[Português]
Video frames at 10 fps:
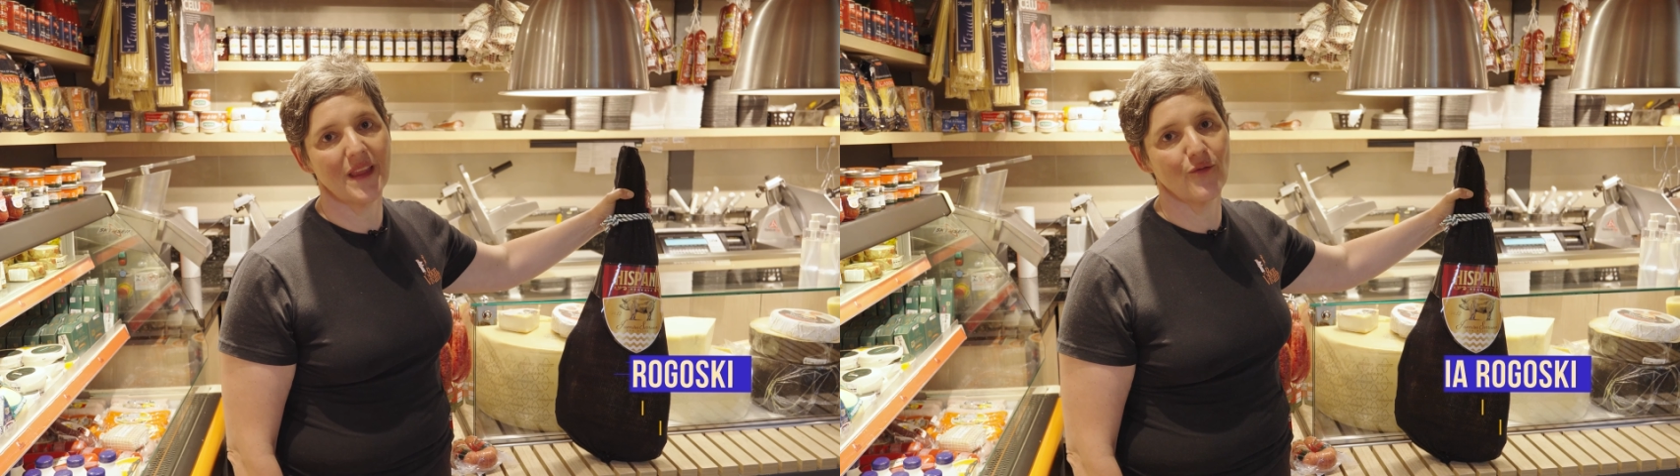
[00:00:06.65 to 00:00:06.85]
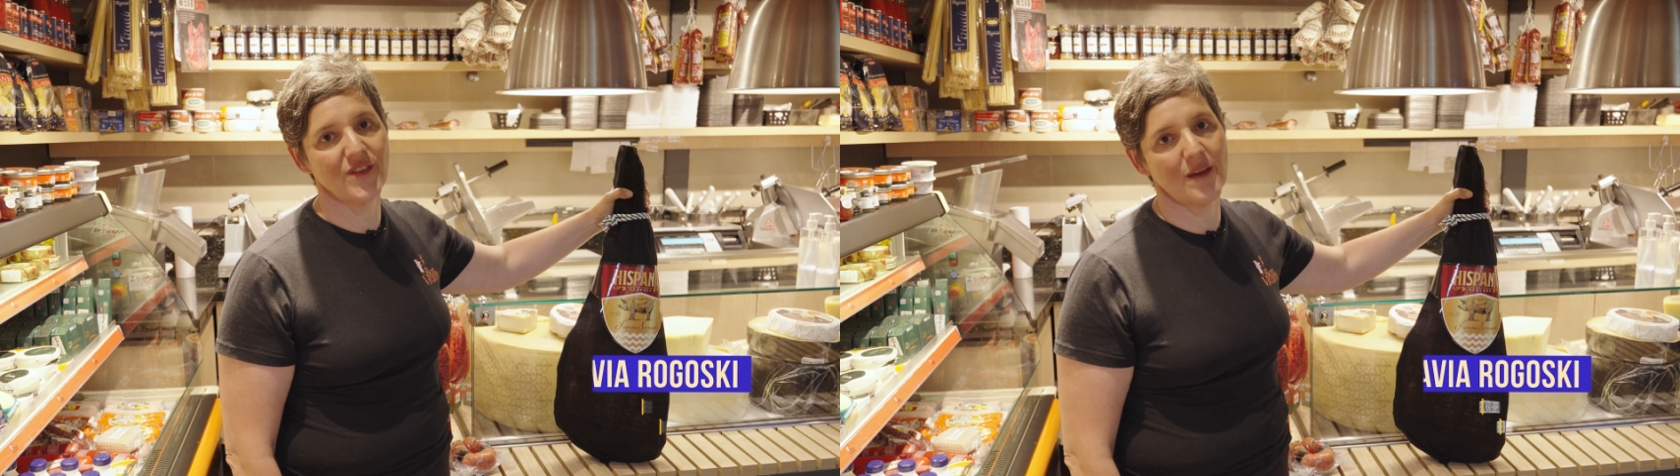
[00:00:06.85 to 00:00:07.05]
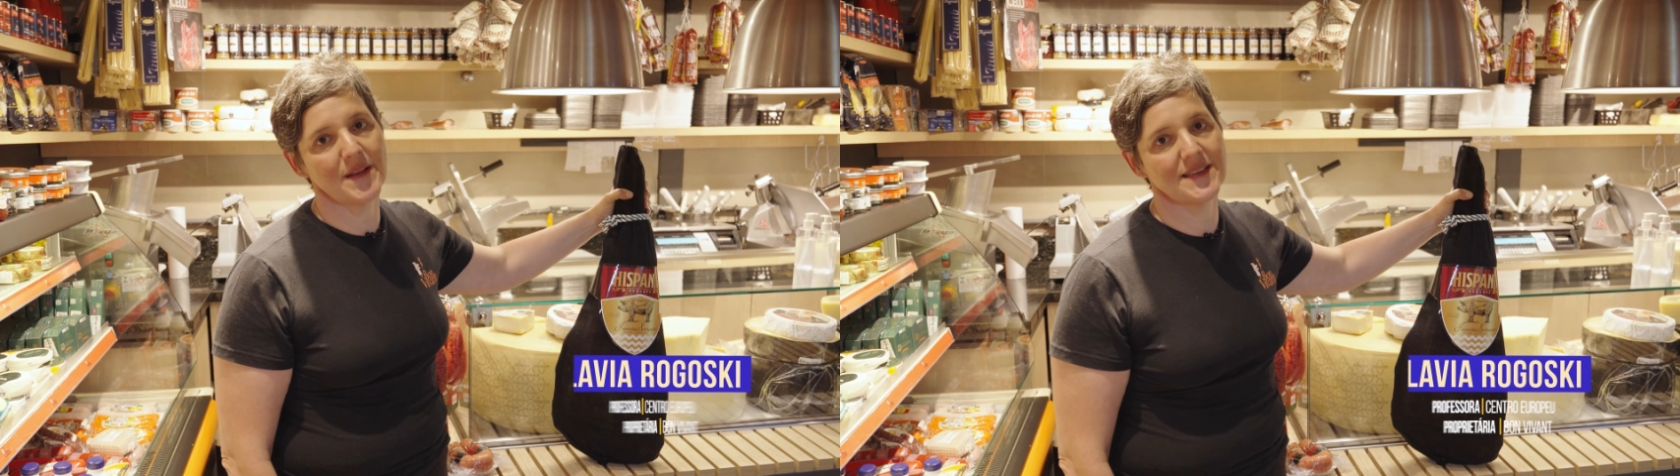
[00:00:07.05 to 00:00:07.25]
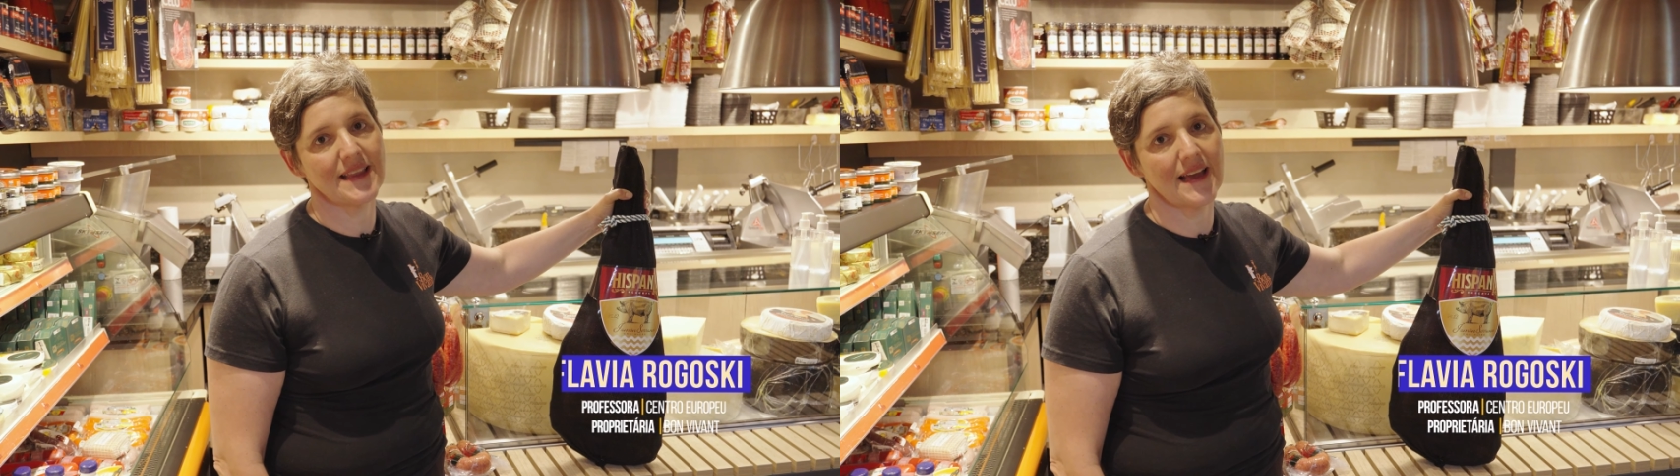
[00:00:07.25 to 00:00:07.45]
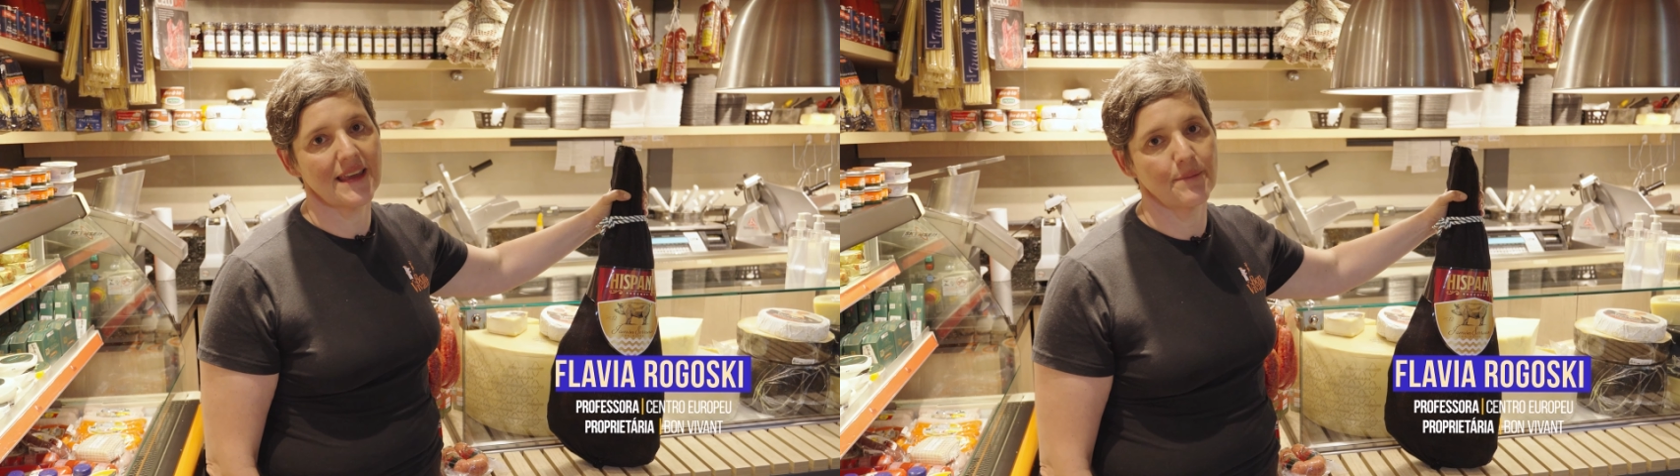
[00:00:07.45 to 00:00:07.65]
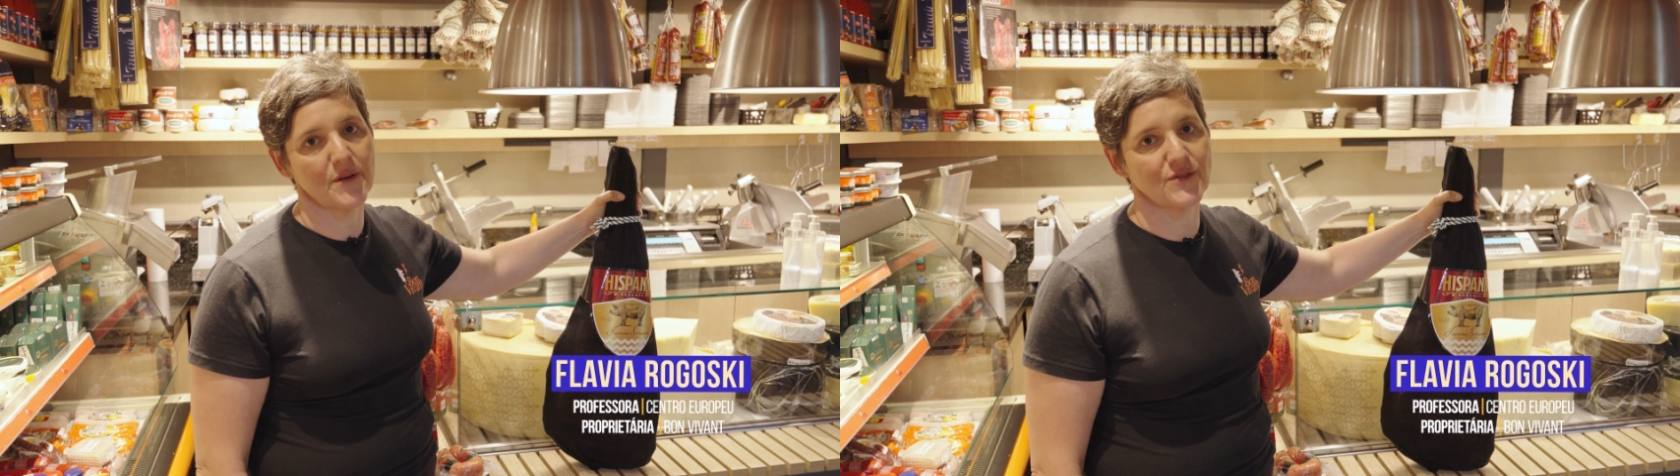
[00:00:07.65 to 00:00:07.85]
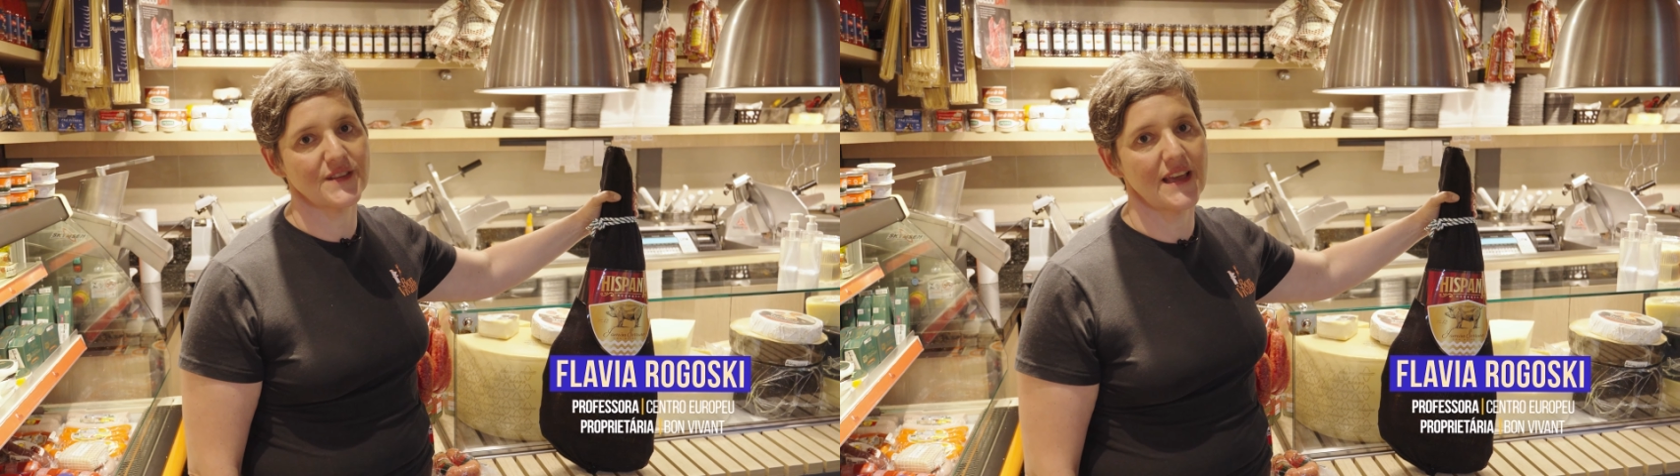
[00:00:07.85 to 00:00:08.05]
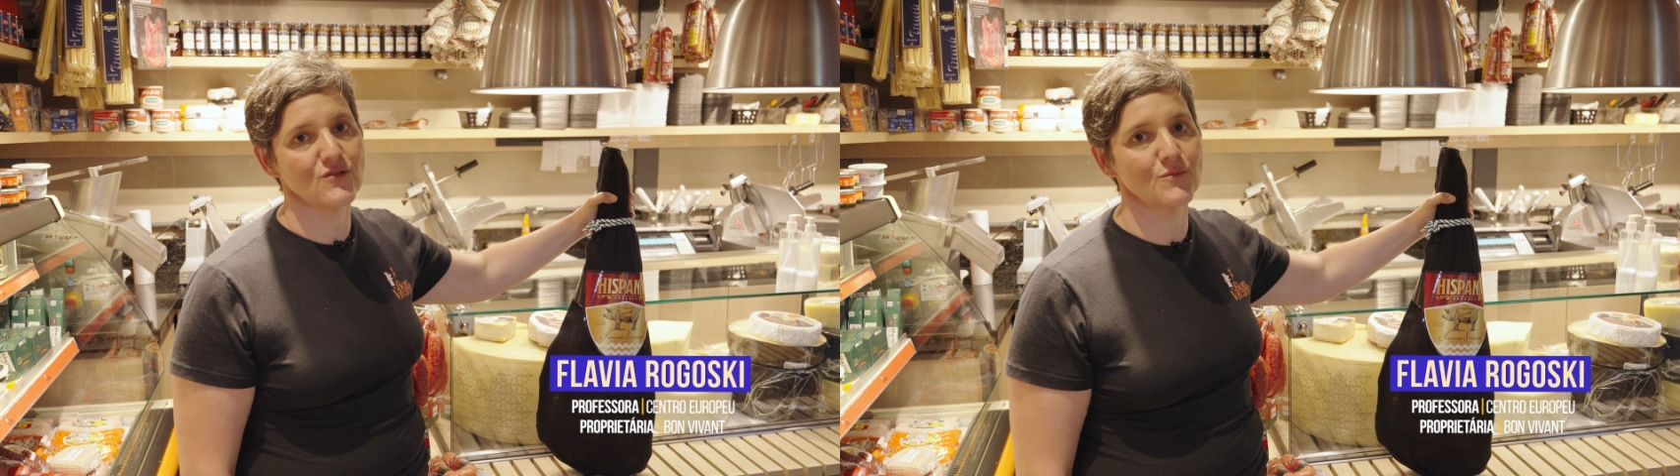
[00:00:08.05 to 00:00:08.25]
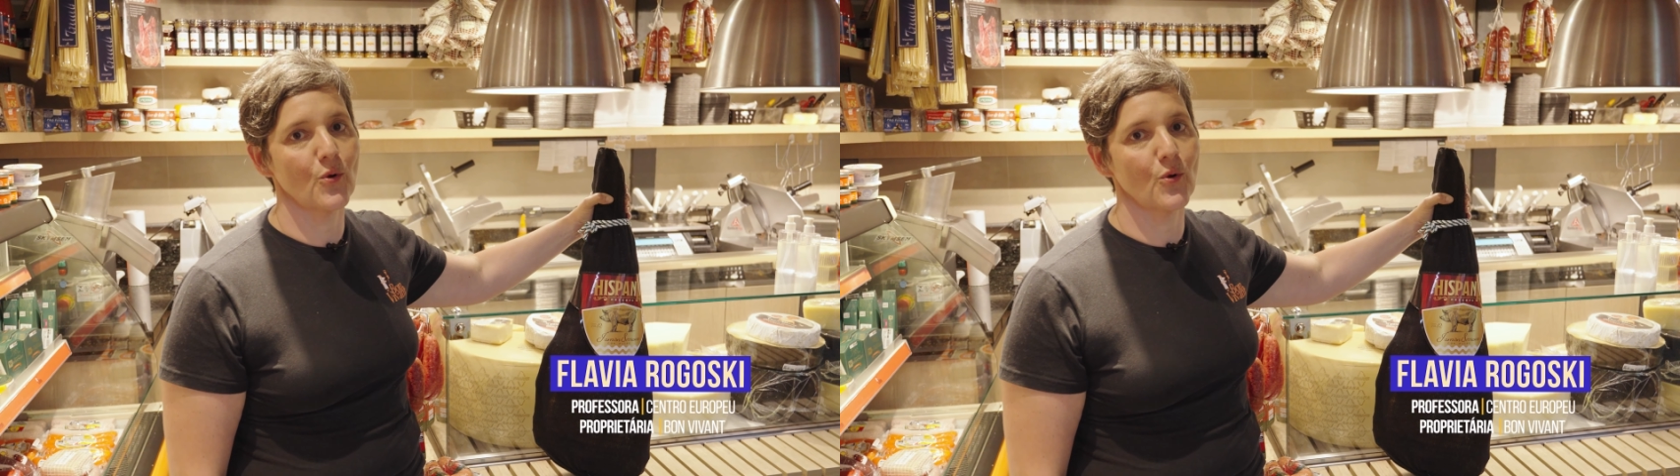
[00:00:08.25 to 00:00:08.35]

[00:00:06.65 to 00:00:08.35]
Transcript: eu vim apresentar aqui para vocês um